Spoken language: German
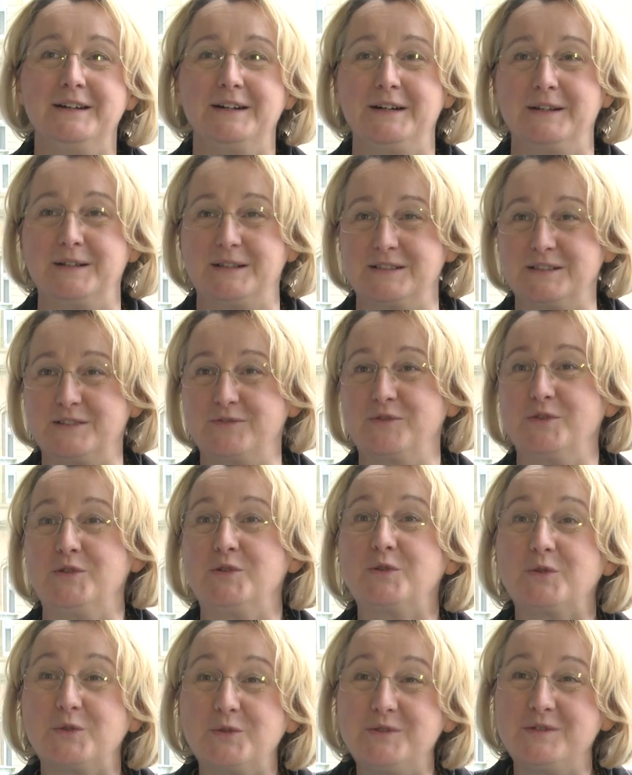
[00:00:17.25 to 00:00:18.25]
Äh, das ist für
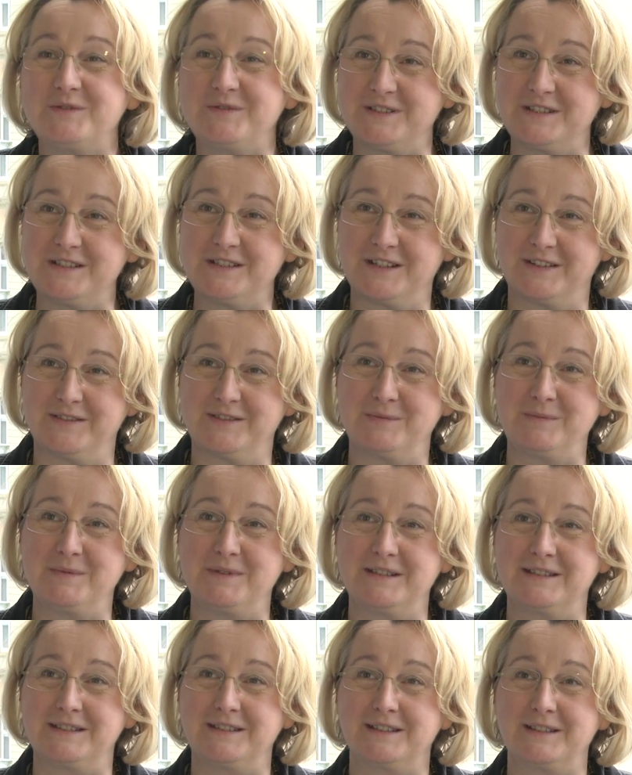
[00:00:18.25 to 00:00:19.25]
eine grüne
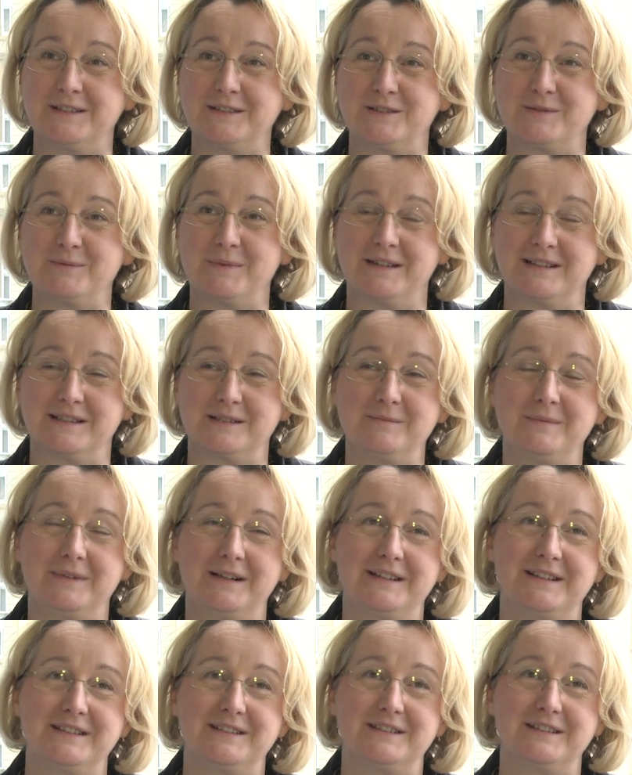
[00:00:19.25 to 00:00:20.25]
Wissenschaftsministerin zum ersten
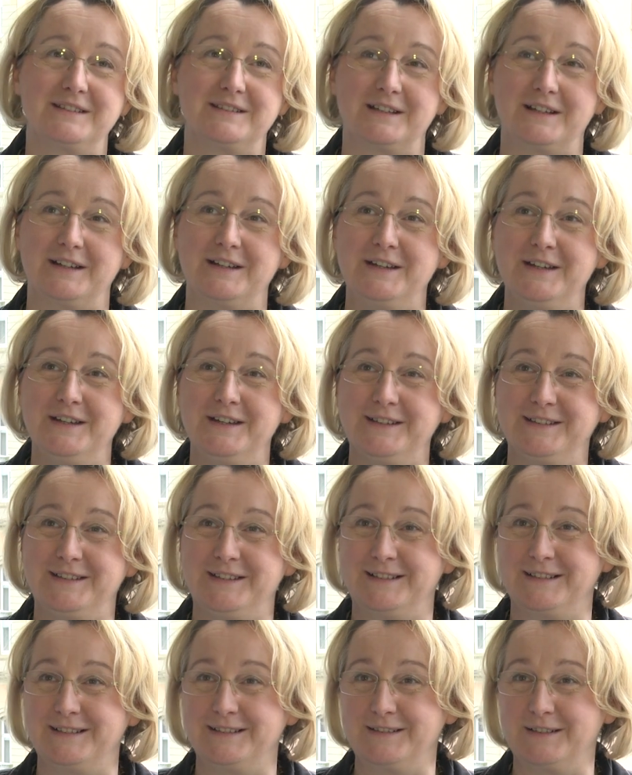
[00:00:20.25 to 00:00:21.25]
Mal, dass dieser
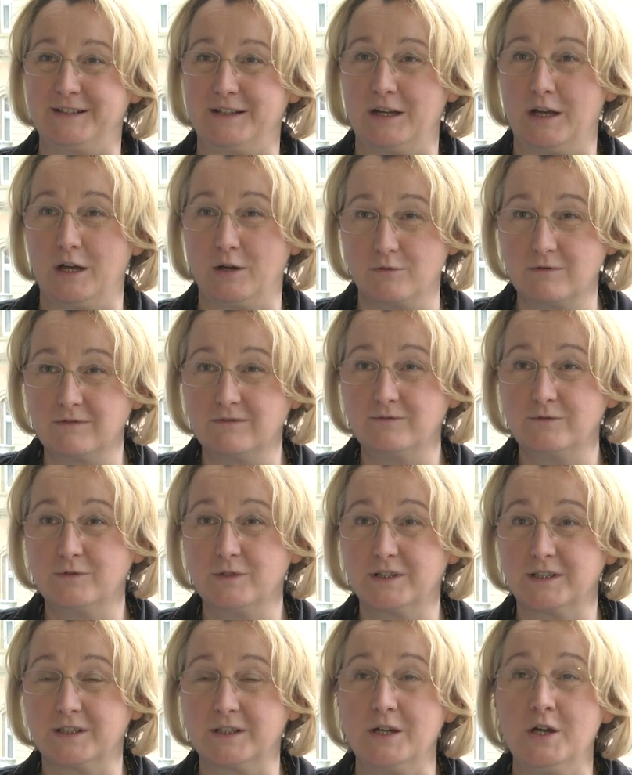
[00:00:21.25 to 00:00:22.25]
Titel äh, errungen
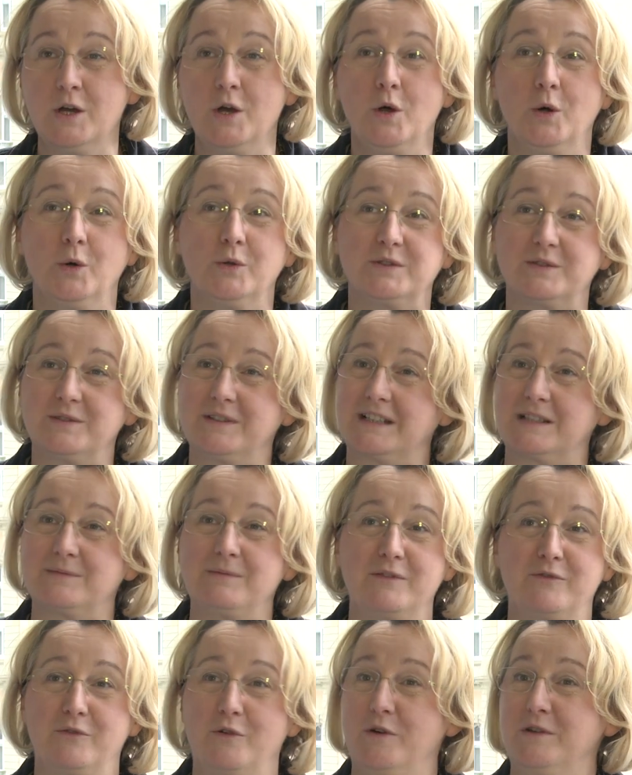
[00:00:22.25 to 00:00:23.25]
wurde. Und zunächst
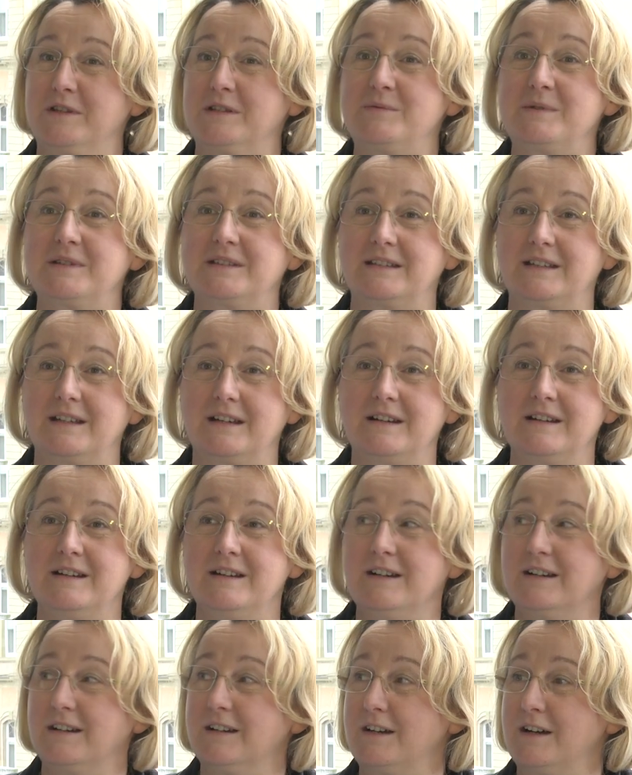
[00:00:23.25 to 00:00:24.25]
mal freut es mich sehr,
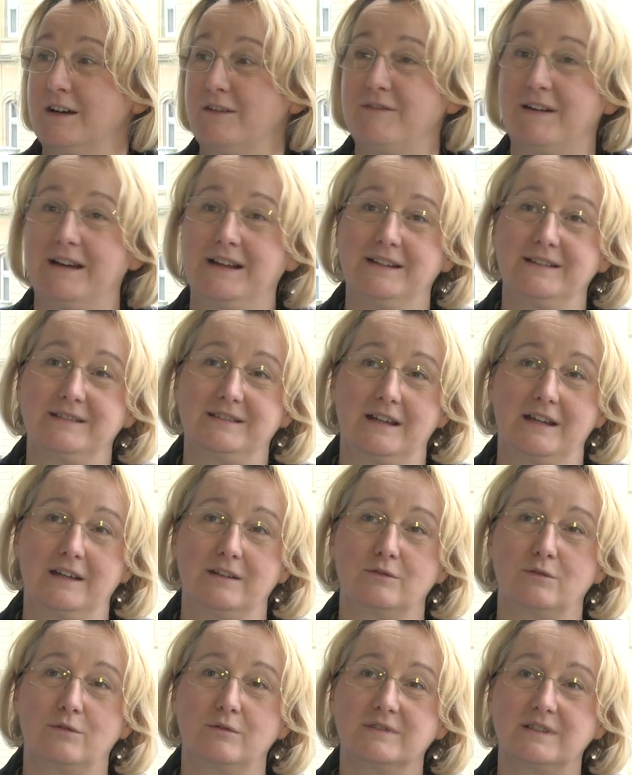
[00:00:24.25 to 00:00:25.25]
äh, weil es
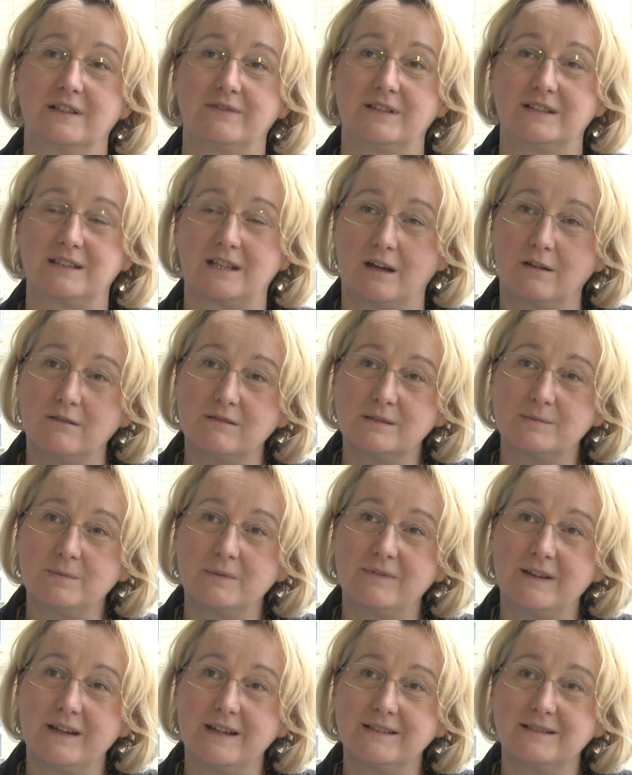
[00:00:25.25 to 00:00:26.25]
ein großer
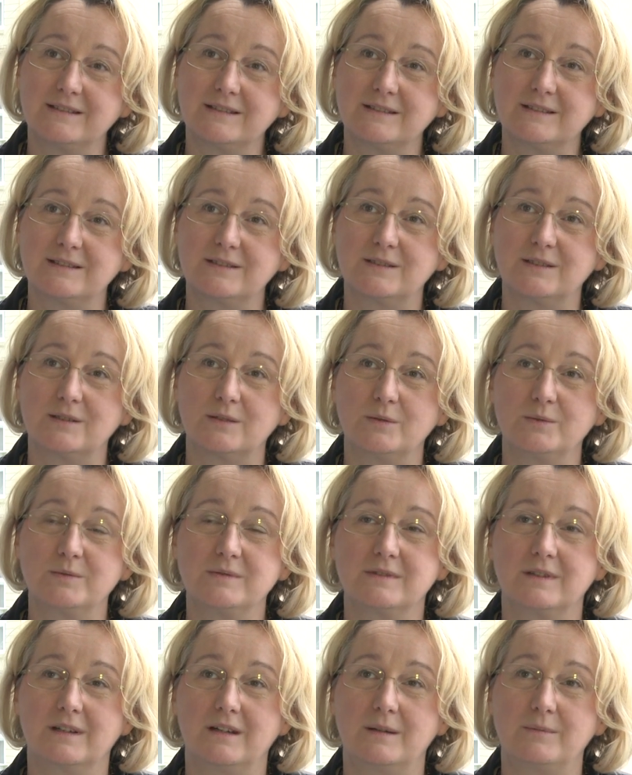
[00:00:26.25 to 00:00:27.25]
Vertrauensbeweis ist
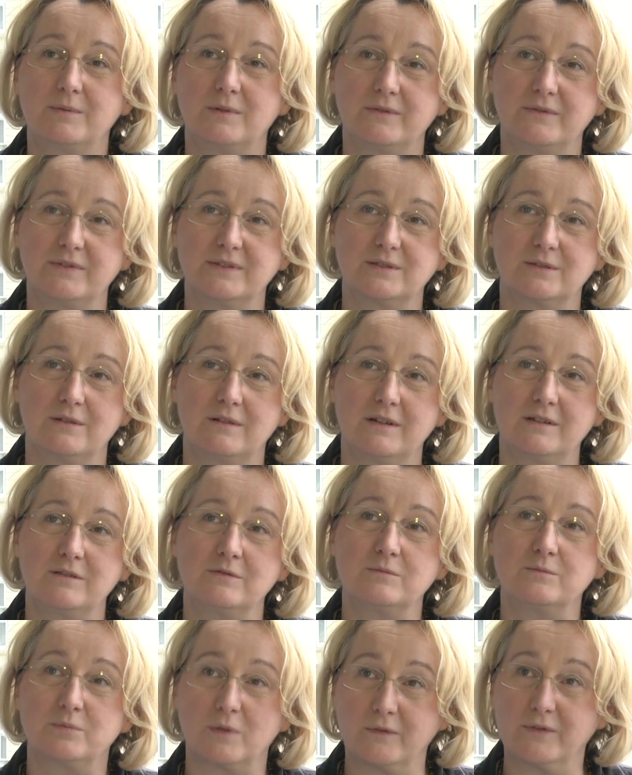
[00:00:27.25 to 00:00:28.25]
unserer
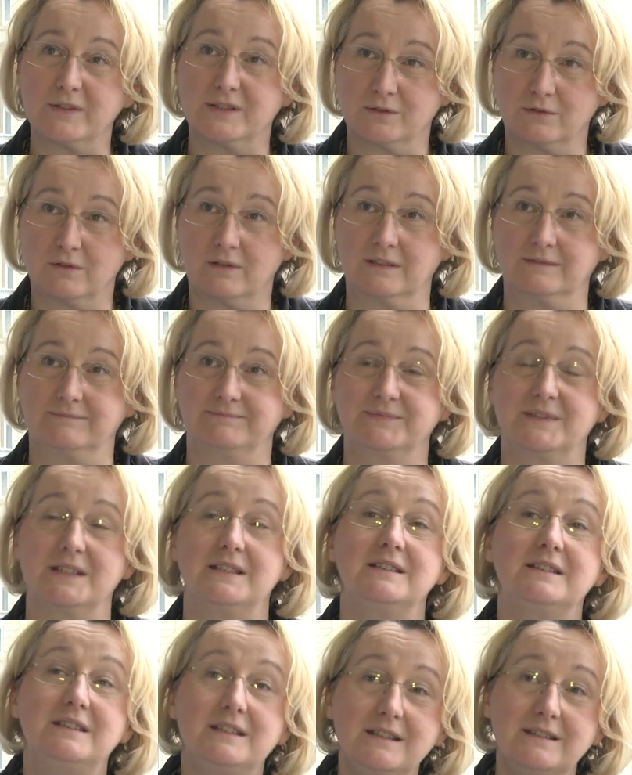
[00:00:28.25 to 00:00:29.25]
Professorinnen und Professoren.
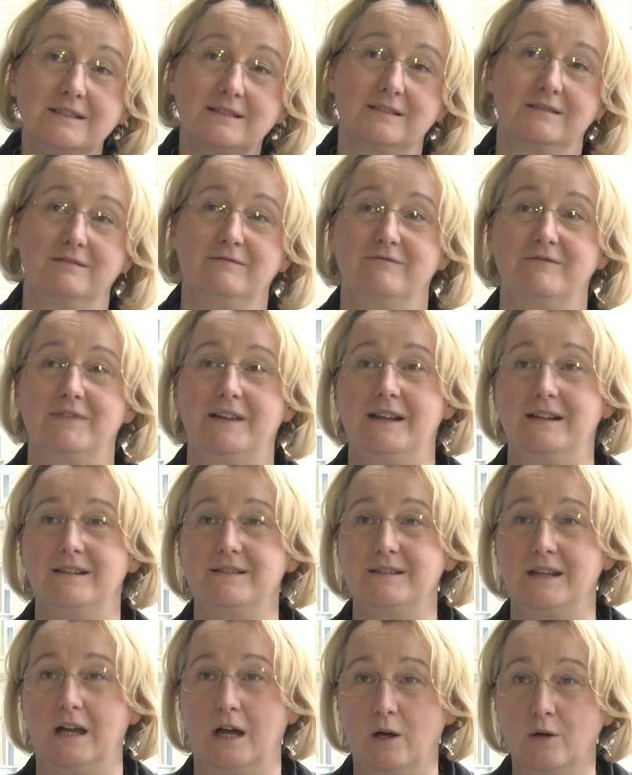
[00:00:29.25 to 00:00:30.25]
Denn diese
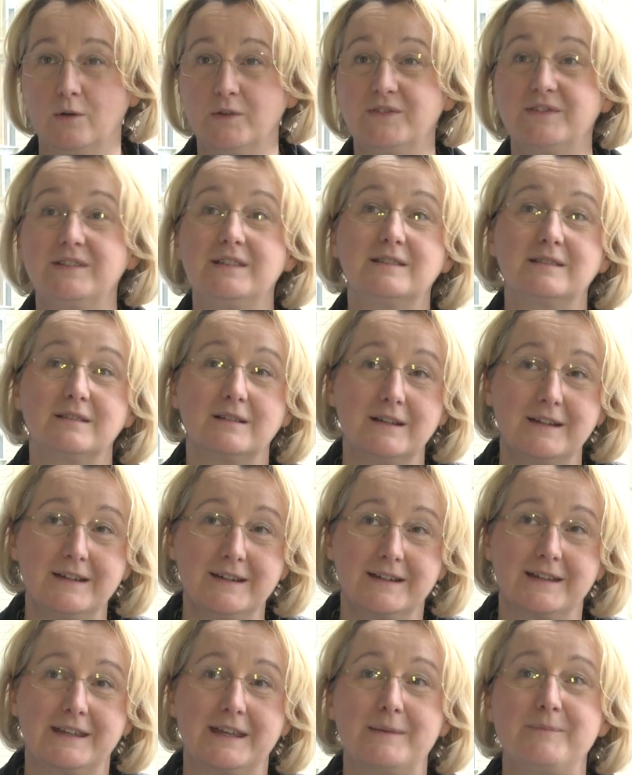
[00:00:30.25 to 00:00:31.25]
wählen ja aus, diese
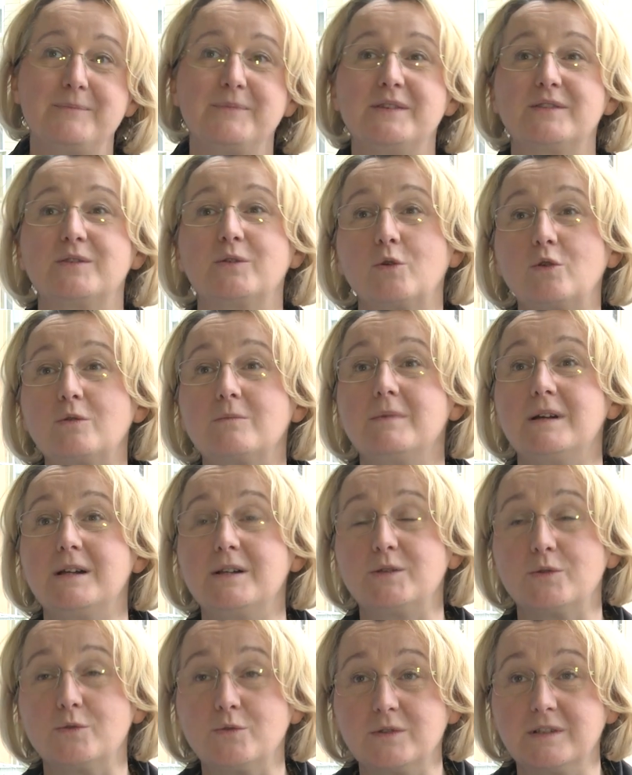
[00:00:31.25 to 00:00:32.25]
geben diese
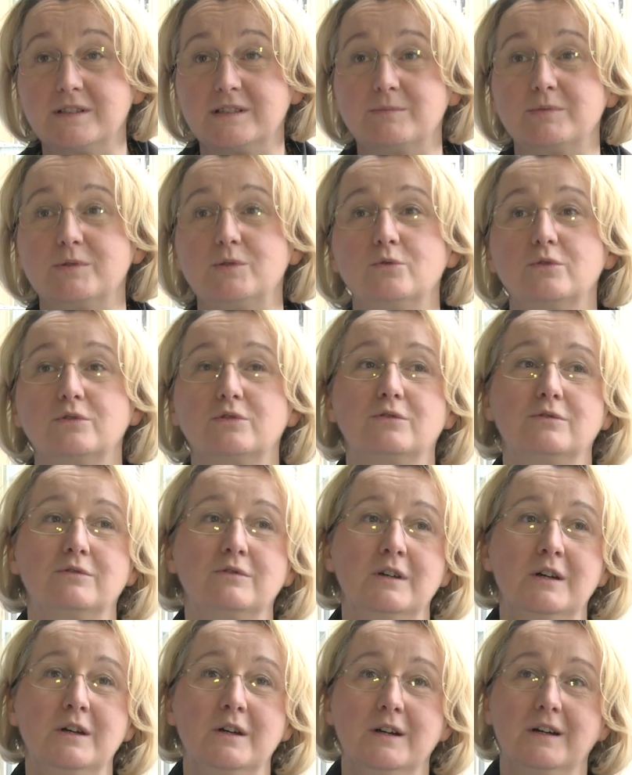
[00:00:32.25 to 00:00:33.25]
Rückmeldung und diese Benotung.